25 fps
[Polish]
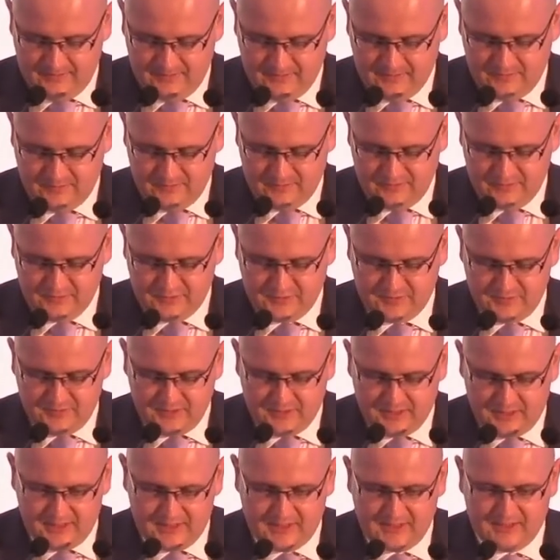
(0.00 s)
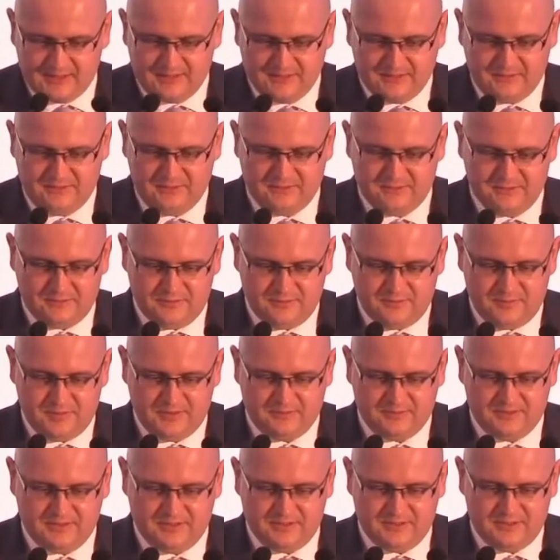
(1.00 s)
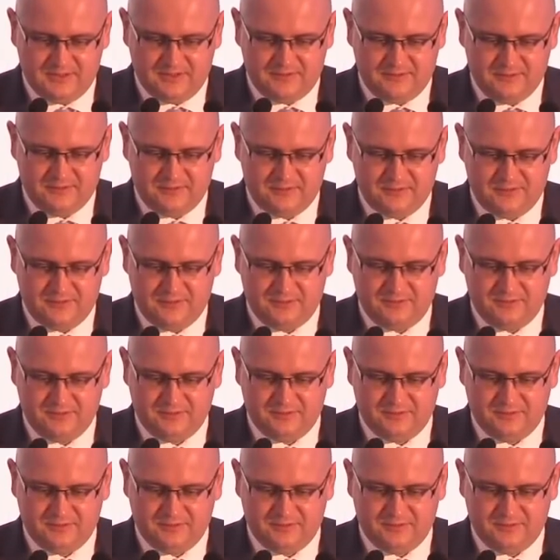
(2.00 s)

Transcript: jakby w szpitalach, to, to pan minister już,